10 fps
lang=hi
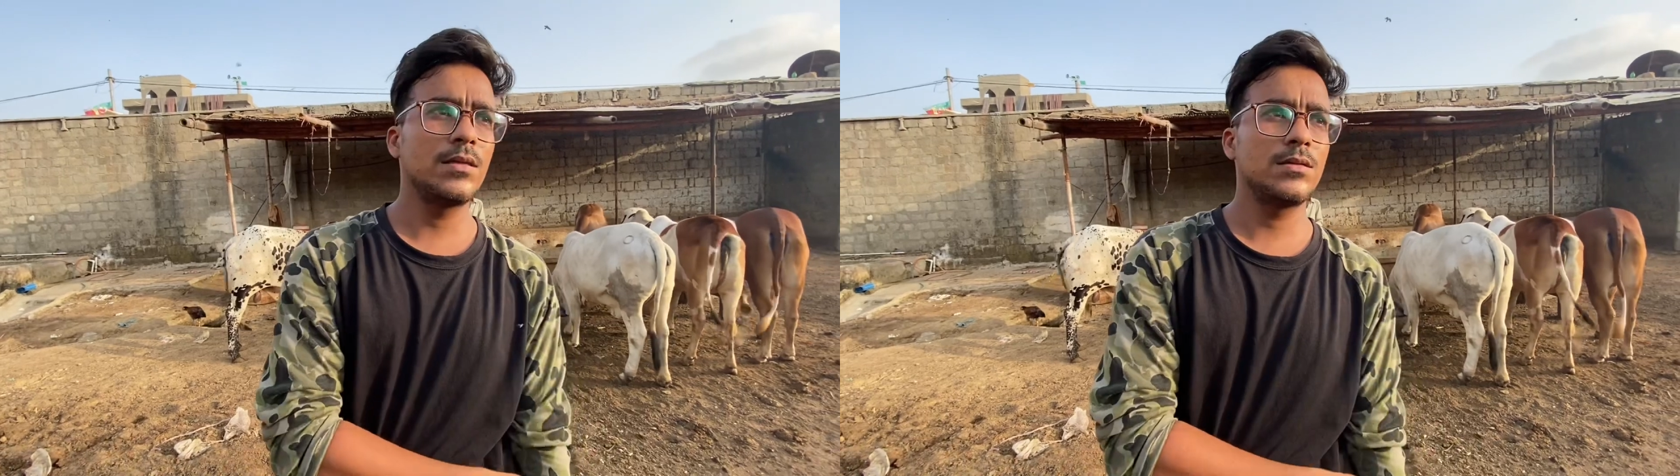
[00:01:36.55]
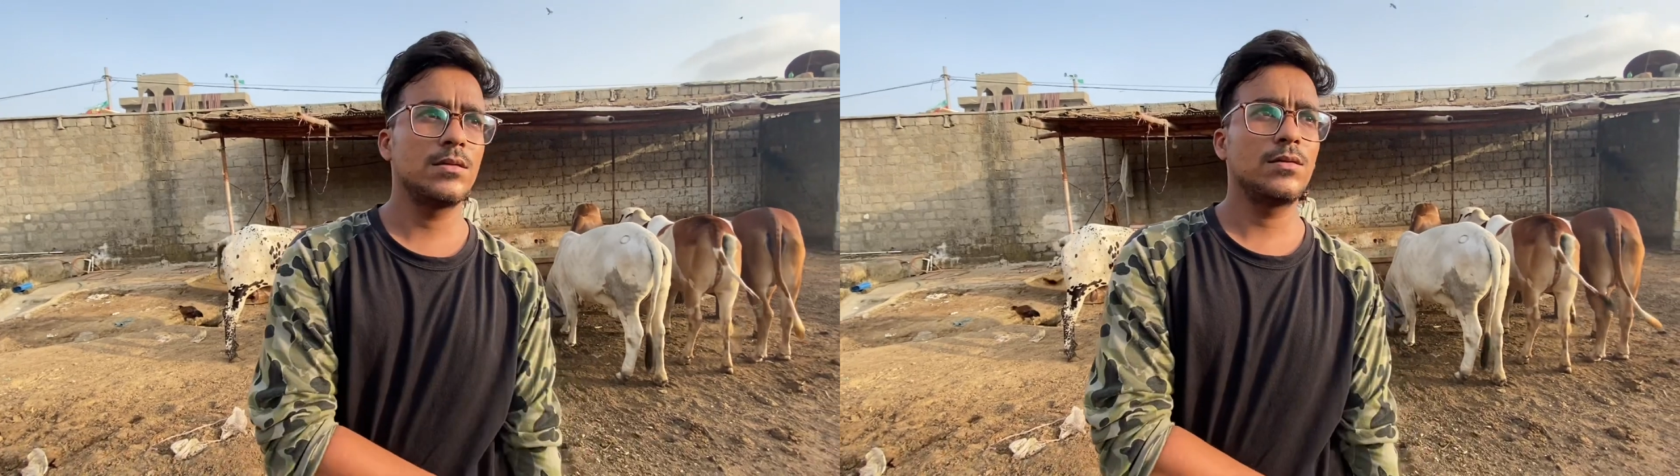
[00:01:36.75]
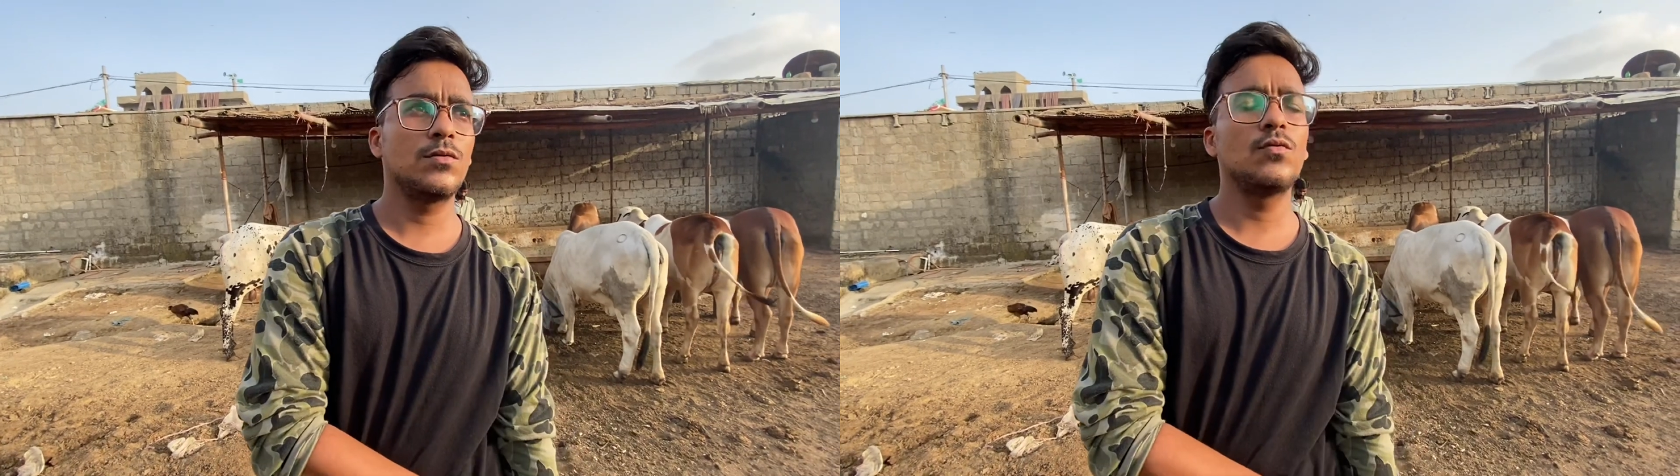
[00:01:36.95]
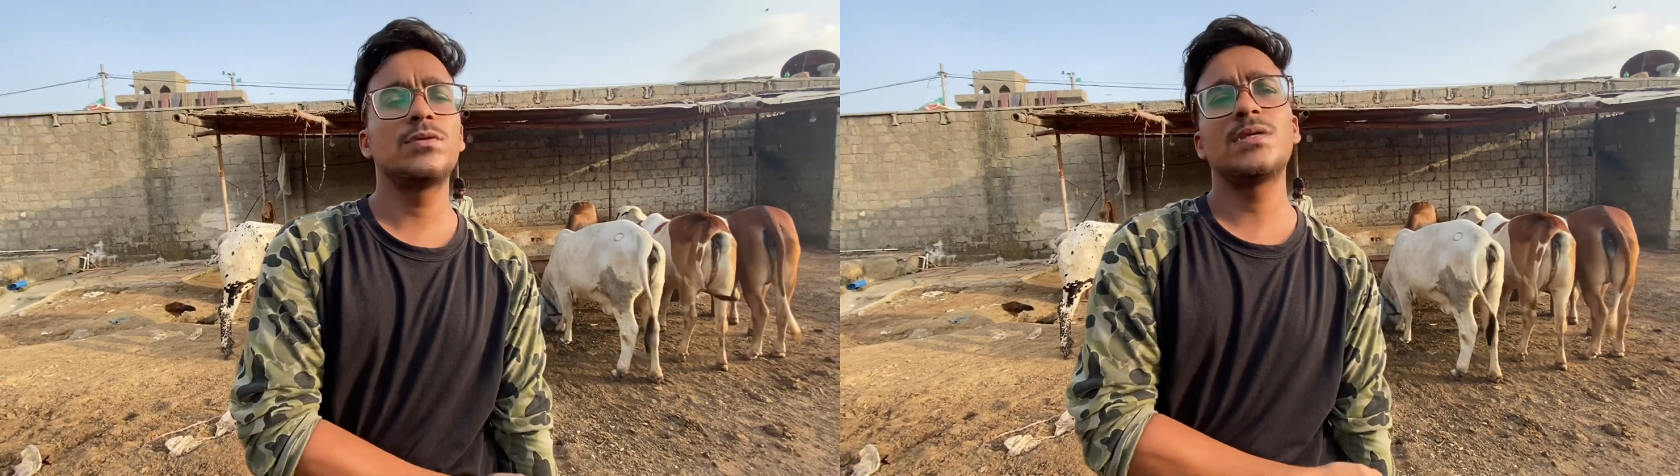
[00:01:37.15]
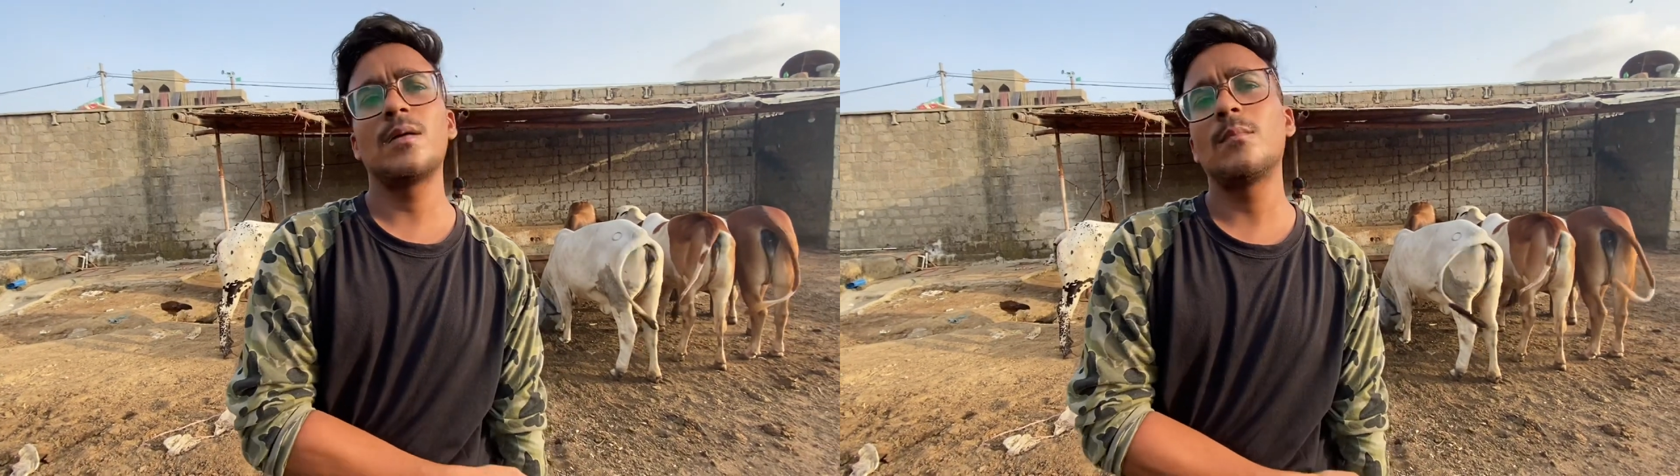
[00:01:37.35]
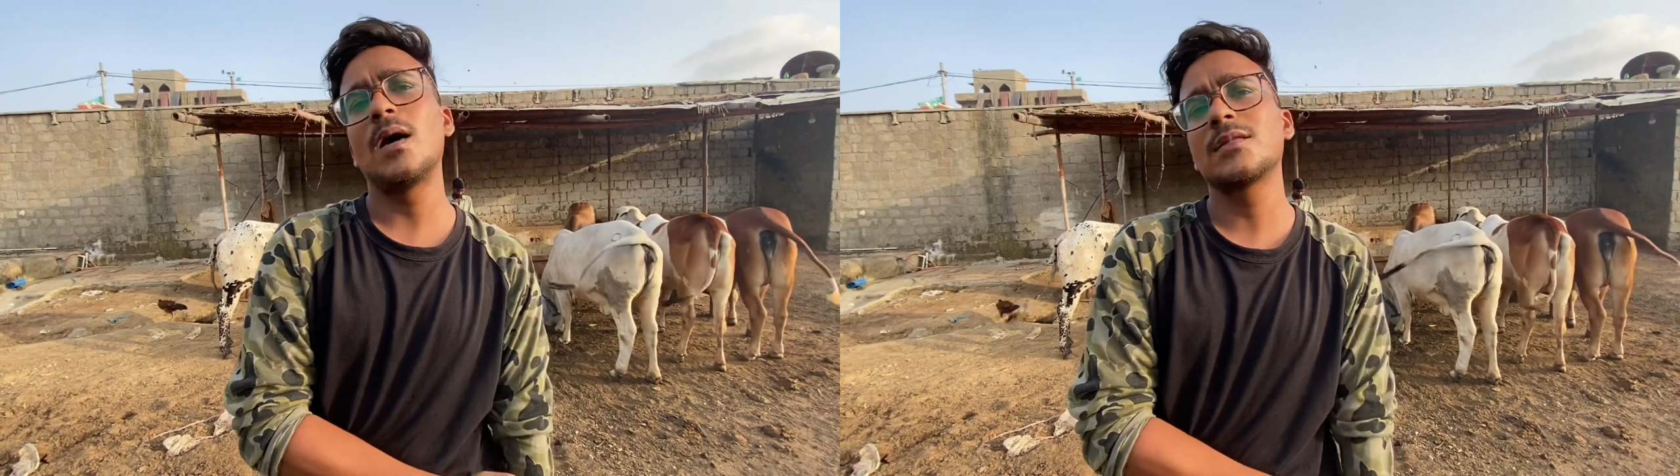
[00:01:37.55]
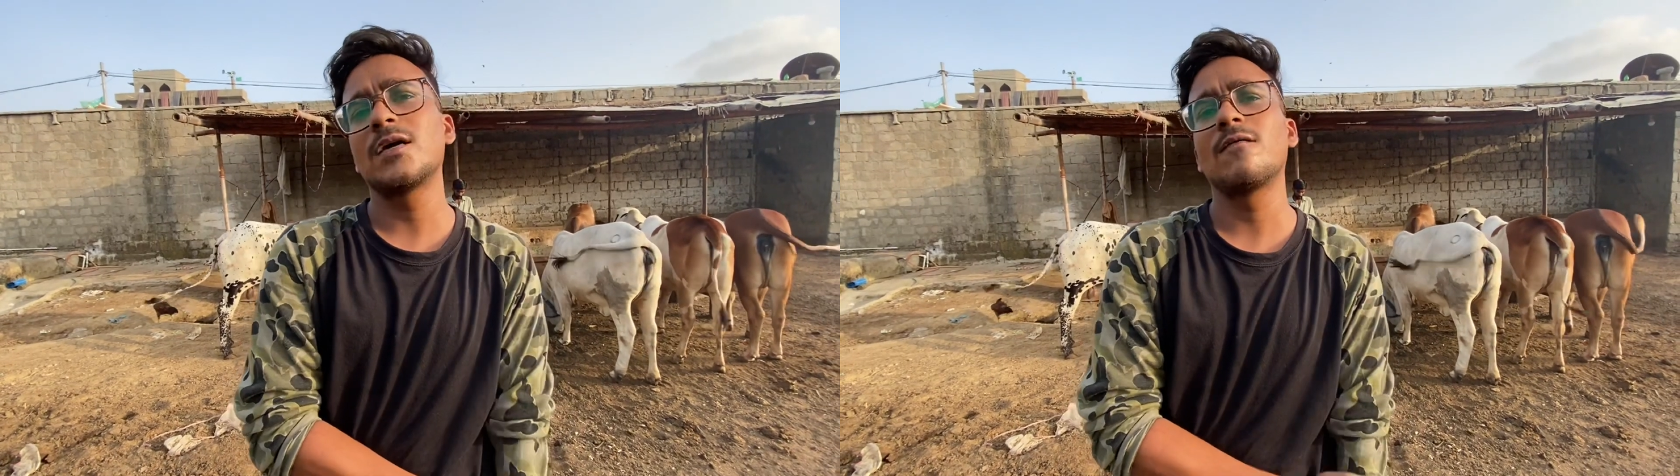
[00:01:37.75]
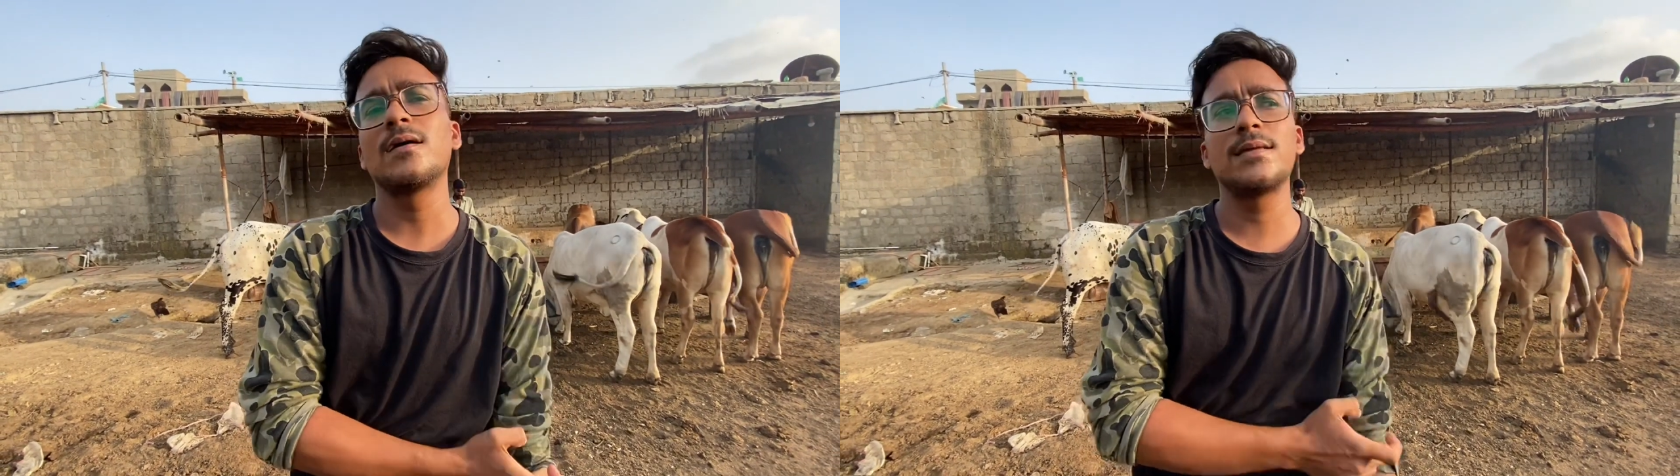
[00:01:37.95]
उनसे हम बात करवा